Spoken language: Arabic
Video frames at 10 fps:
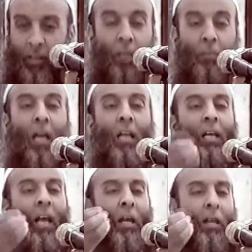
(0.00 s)
طيب ده
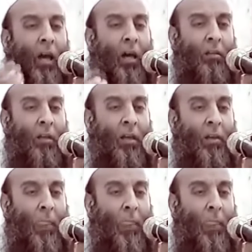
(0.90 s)
الغناء النهاردة